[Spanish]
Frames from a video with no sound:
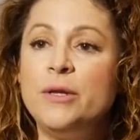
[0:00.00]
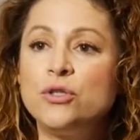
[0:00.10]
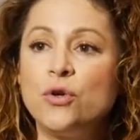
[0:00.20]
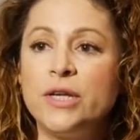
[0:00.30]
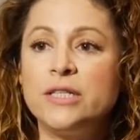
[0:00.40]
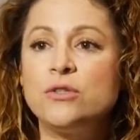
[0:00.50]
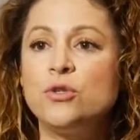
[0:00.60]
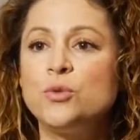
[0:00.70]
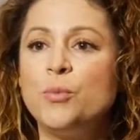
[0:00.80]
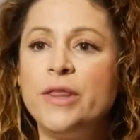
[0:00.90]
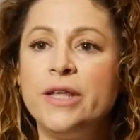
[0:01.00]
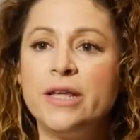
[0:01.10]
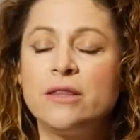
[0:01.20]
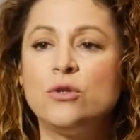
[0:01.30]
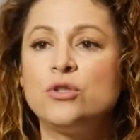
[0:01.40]
vinos honestos, muy
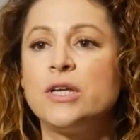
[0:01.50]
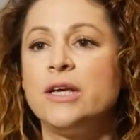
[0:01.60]
directos,